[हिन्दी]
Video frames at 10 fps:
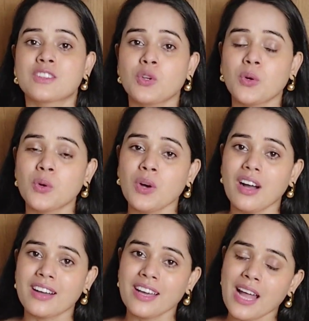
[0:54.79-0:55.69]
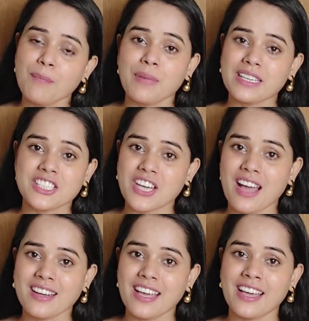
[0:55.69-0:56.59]
तो अगर आप
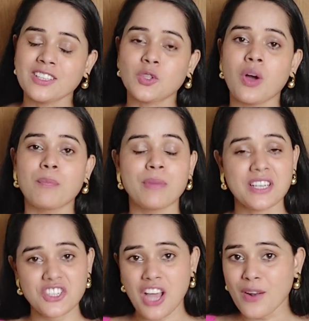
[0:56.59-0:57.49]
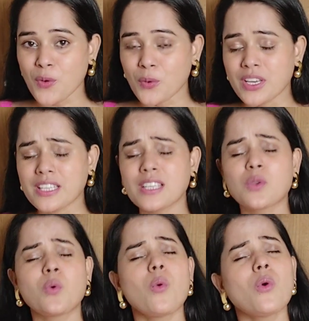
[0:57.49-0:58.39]
परेशान हैं तो आप परेशान होने की
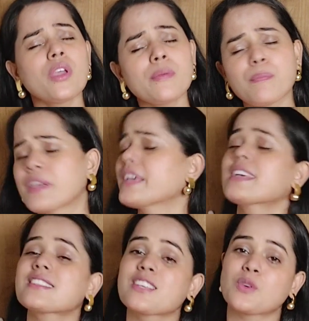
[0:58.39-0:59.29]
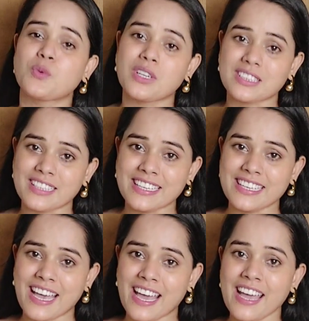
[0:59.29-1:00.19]
कोई भी ज़रूरत
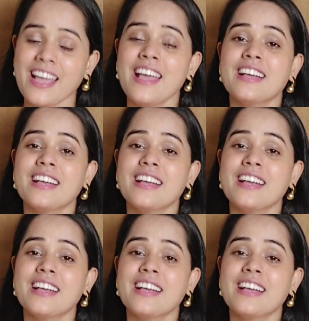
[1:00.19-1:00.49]
नहीं है